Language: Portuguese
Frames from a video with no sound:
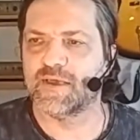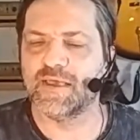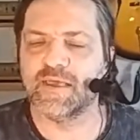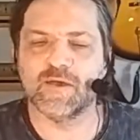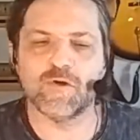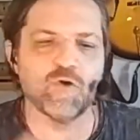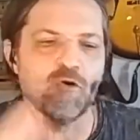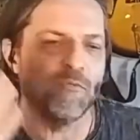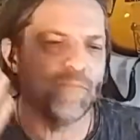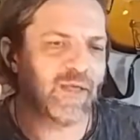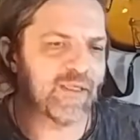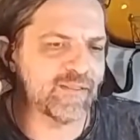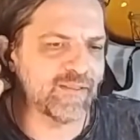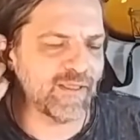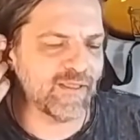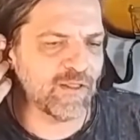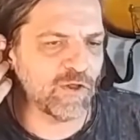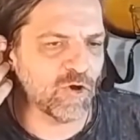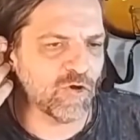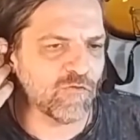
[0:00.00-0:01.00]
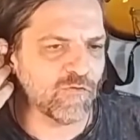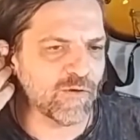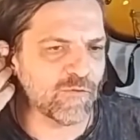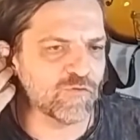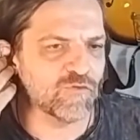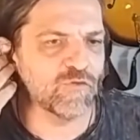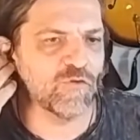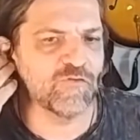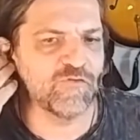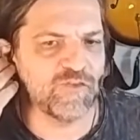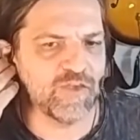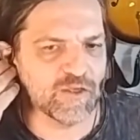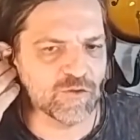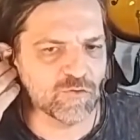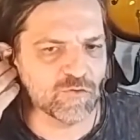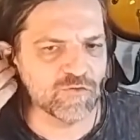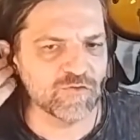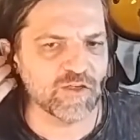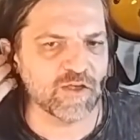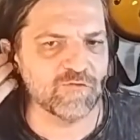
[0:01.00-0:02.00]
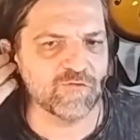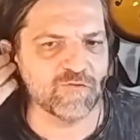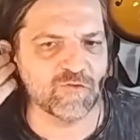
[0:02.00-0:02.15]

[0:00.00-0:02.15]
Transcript: e cometer de novo aos ouvidos a